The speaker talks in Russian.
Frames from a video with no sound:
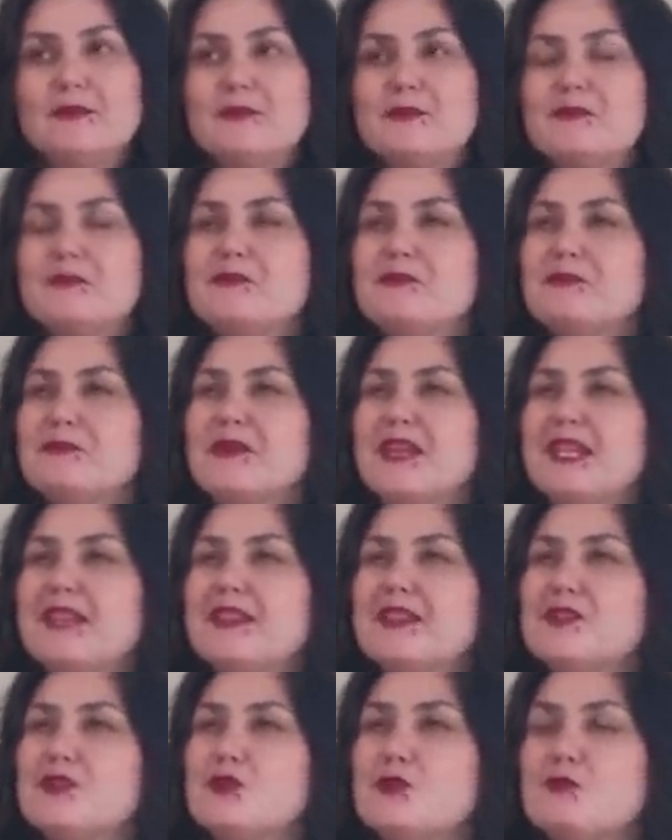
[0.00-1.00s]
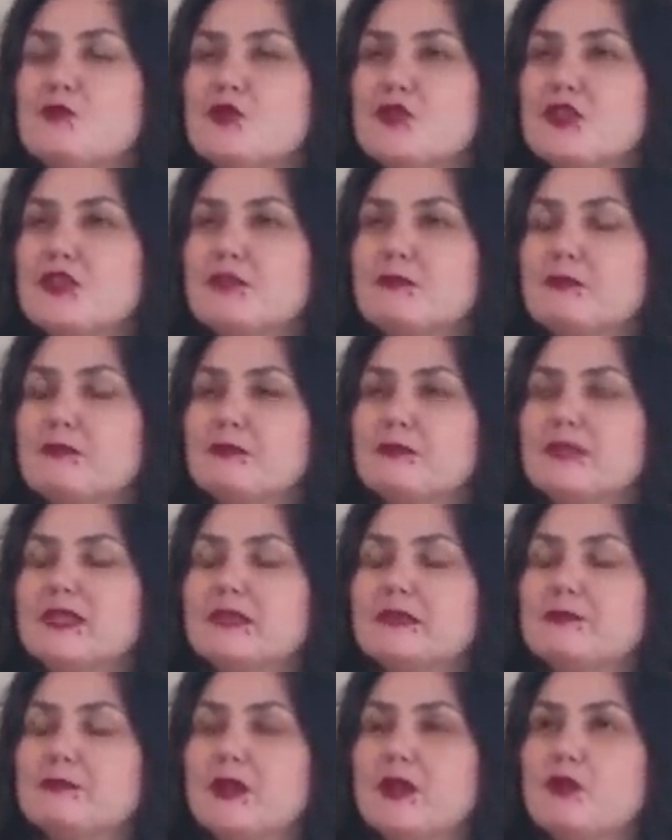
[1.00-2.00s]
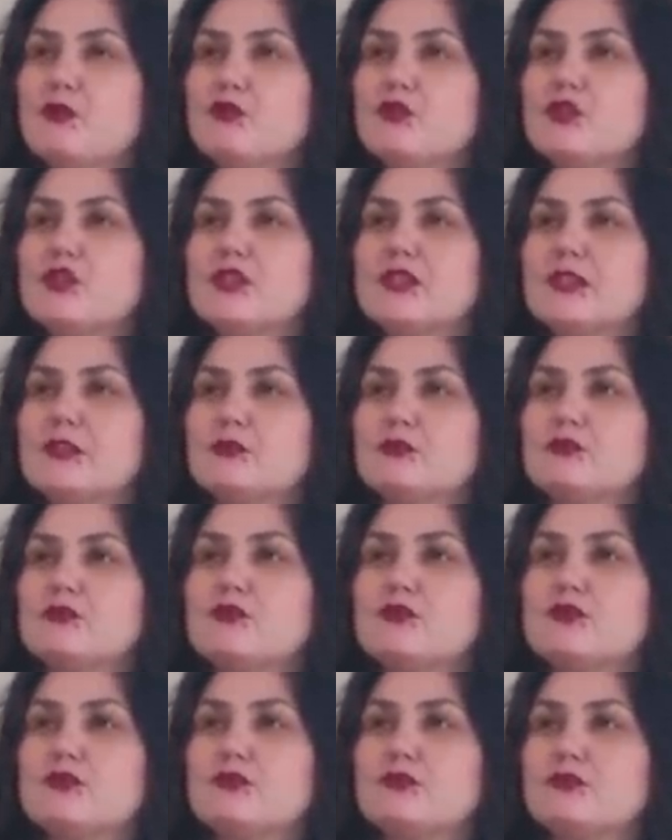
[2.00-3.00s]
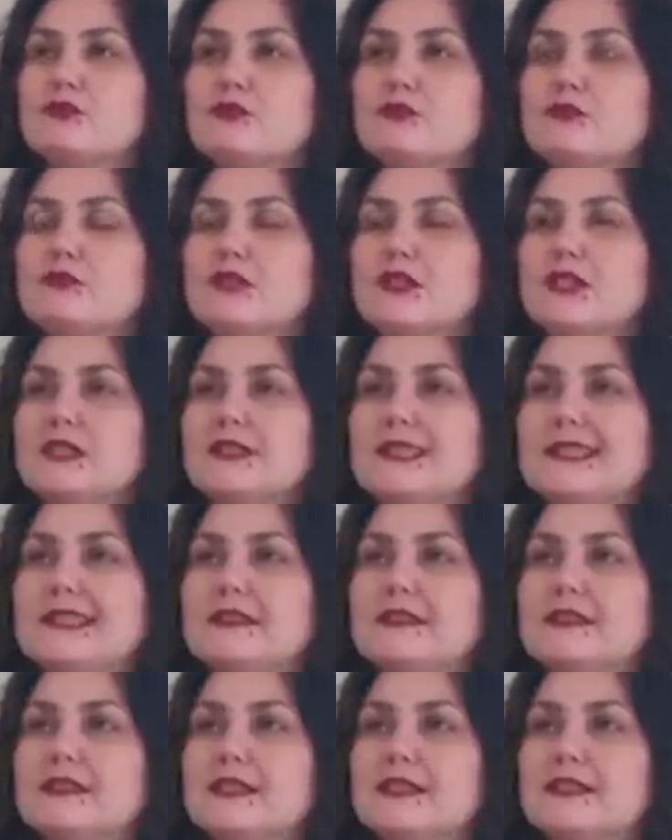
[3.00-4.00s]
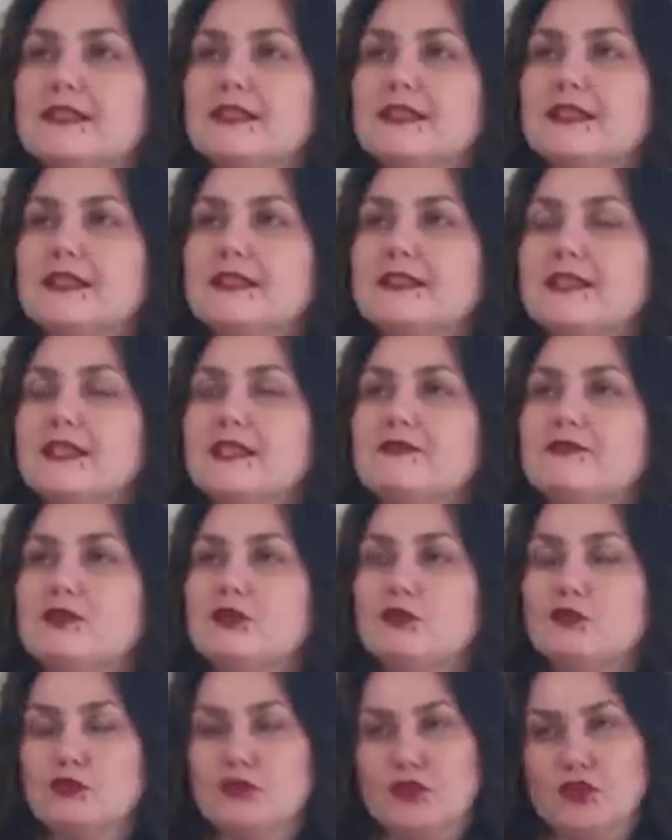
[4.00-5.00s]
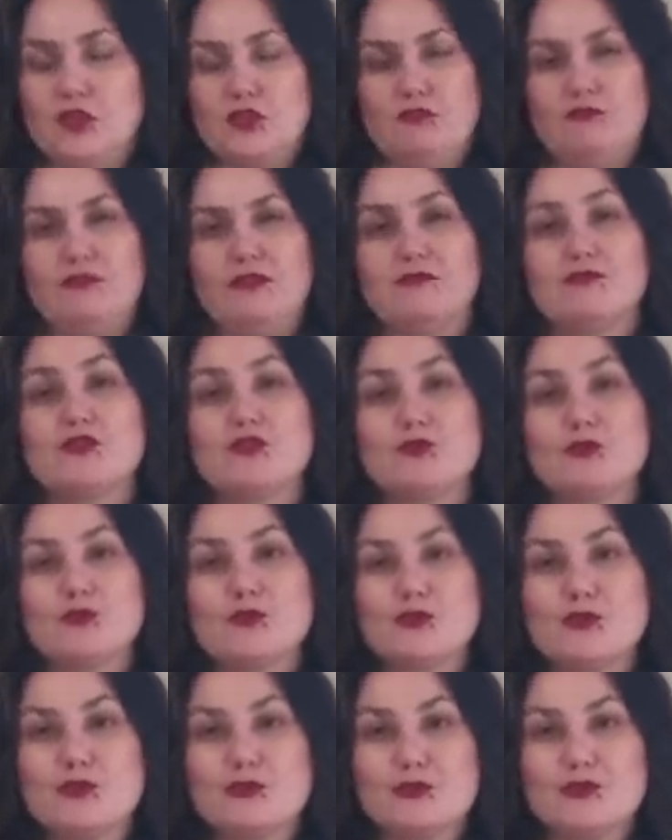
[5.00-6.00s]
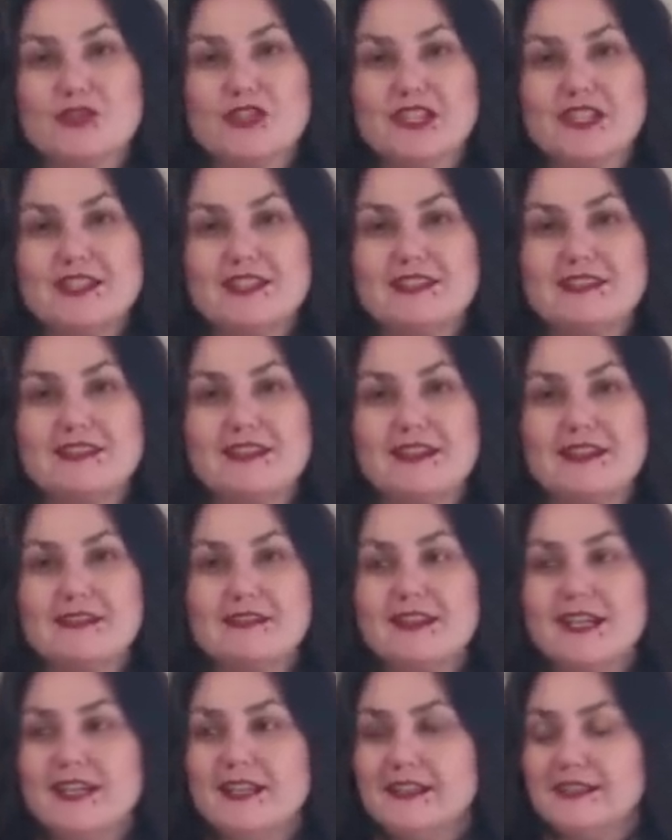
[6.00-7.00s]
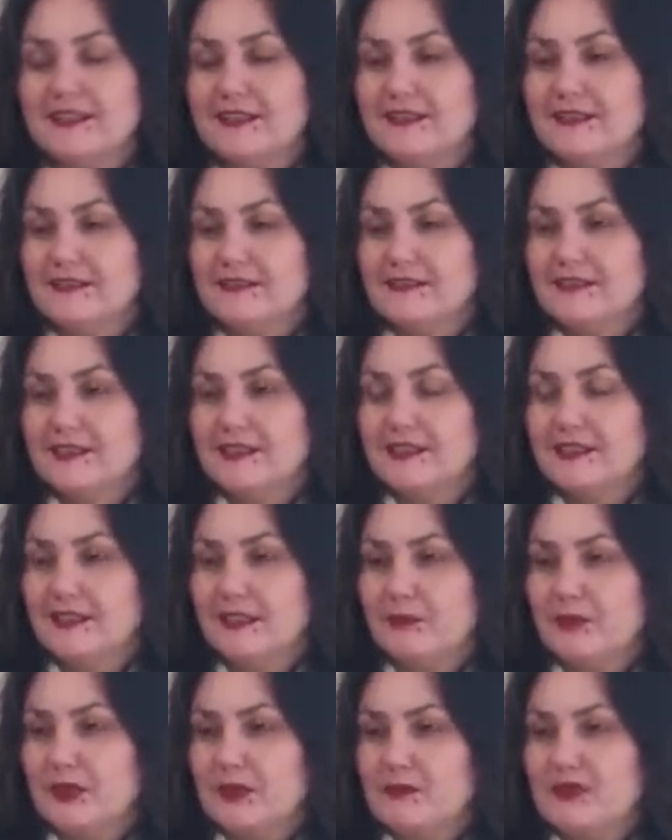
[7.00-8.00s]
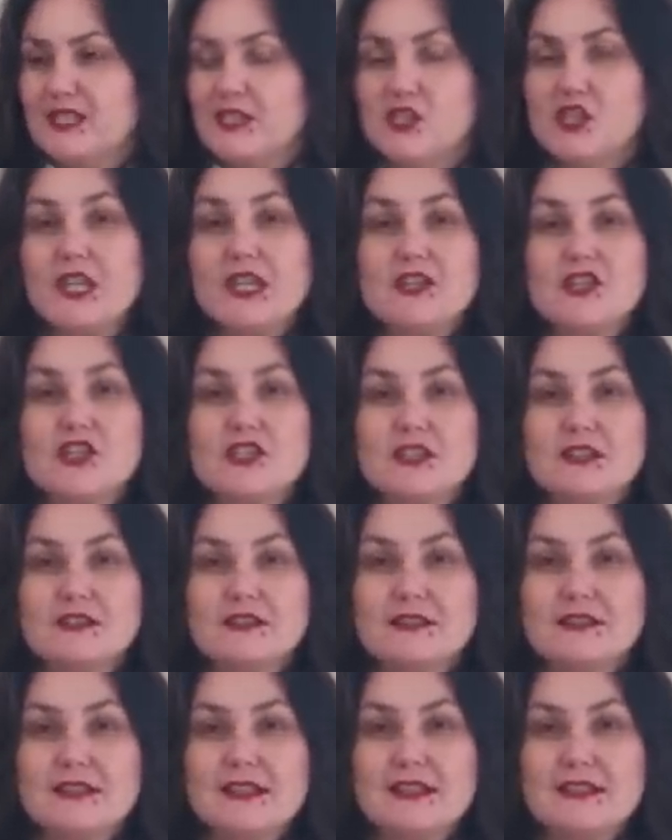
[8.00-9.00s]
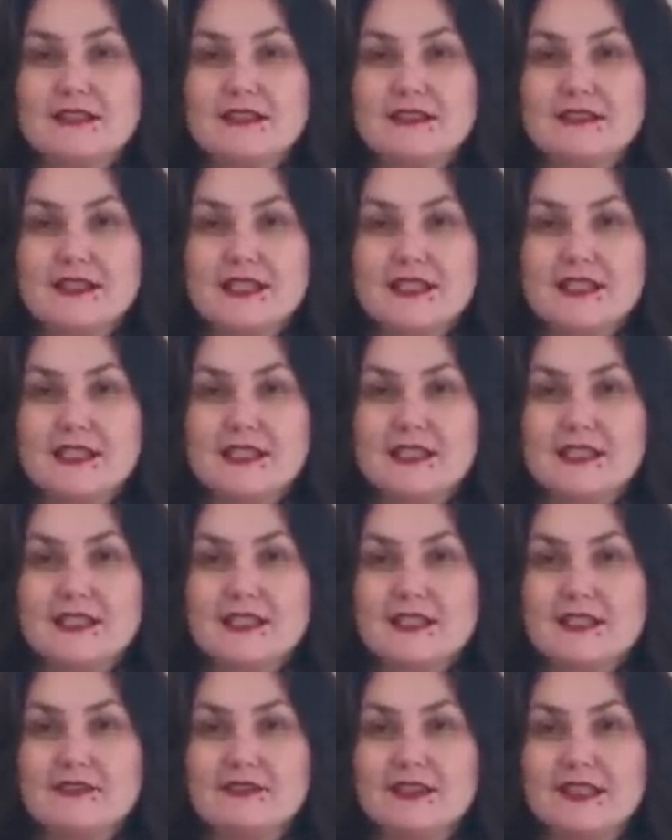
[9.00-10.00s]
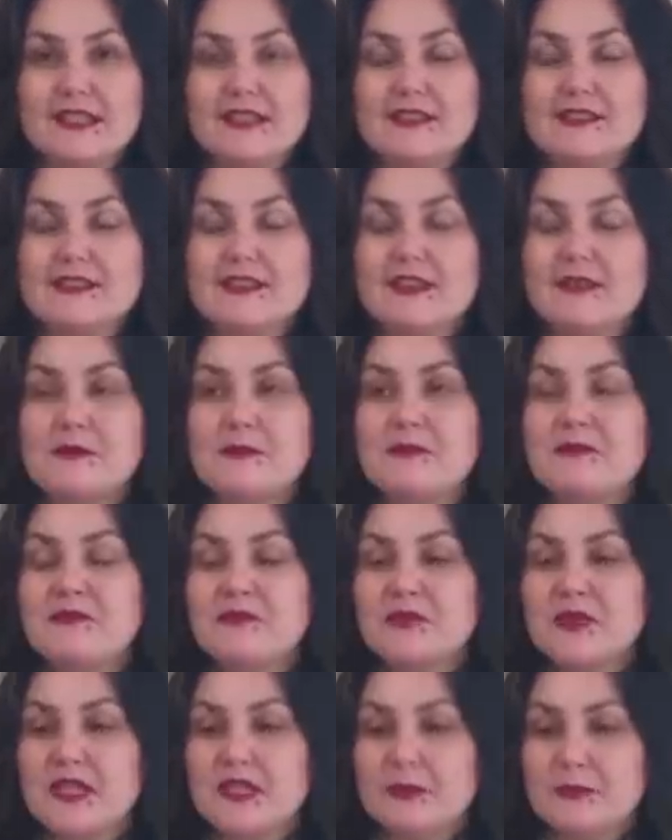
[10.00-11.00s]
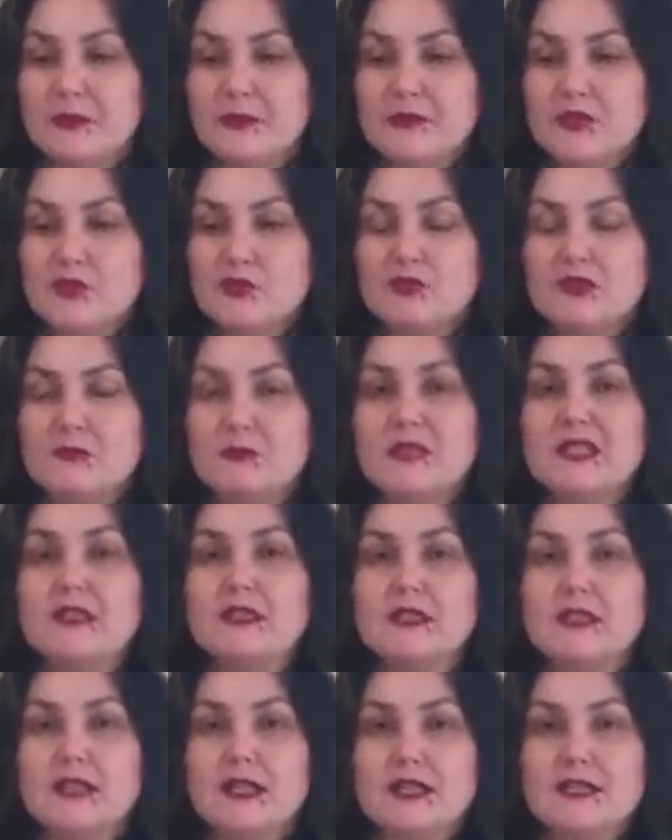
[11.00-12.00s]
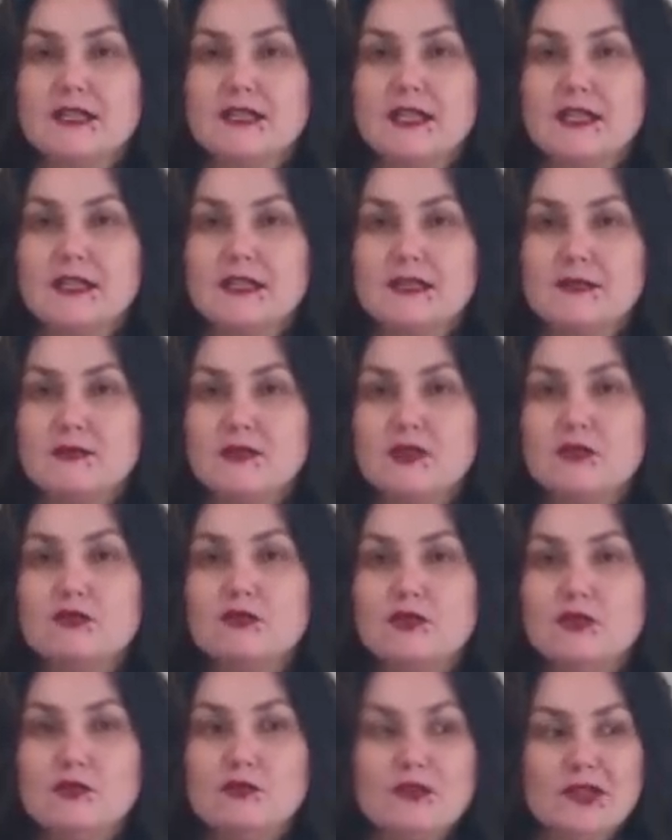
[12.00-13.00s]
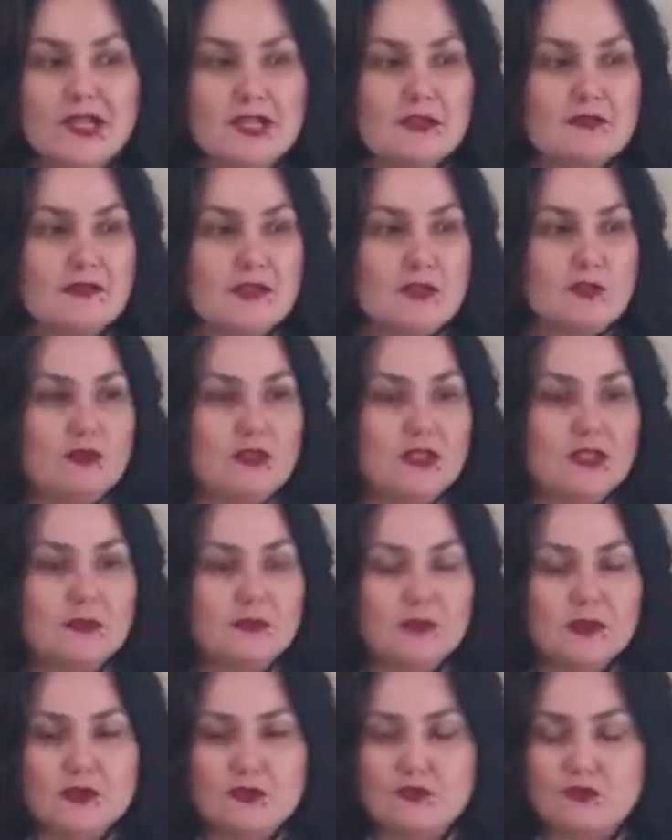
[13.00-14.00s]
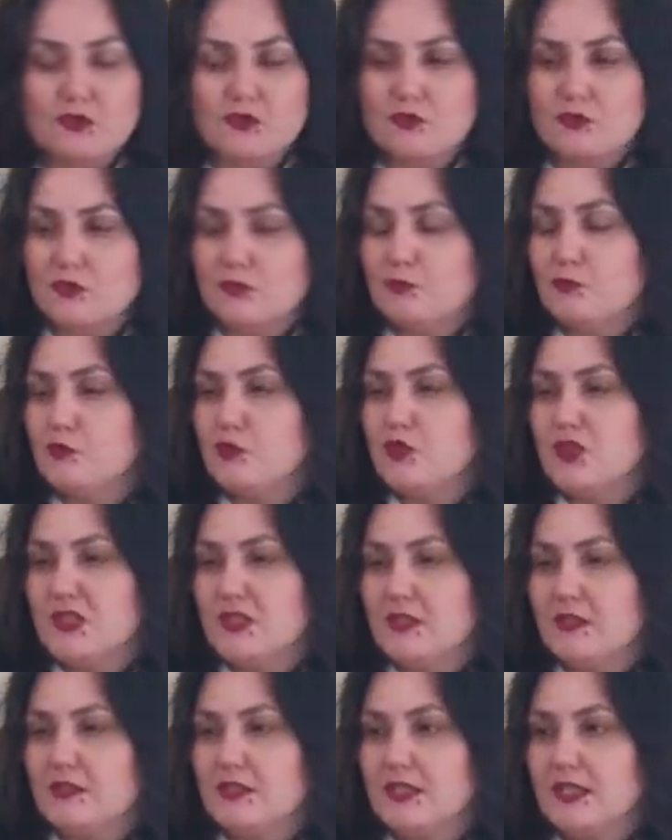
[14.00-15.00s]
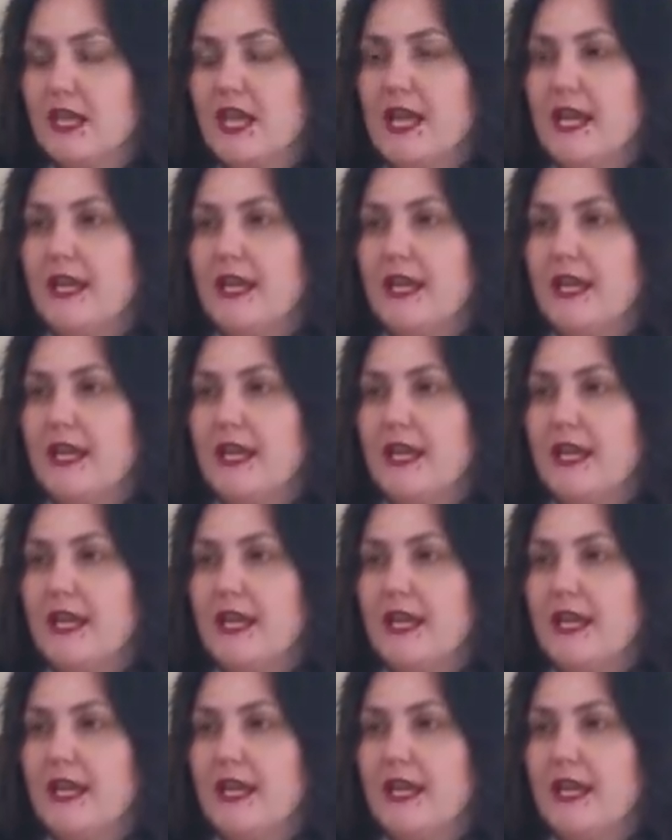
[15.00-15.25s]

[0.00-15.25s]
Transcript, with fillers: Это еще может быть похоже на то, что а, когда выходишь во взрослую жизнь, да, либо там съезжаешь э, из родительского гнезда, и ты понимаешь, что теперь ты хозяин, тебе никто не указ, во сколько ты придешь, что ты будешь делать.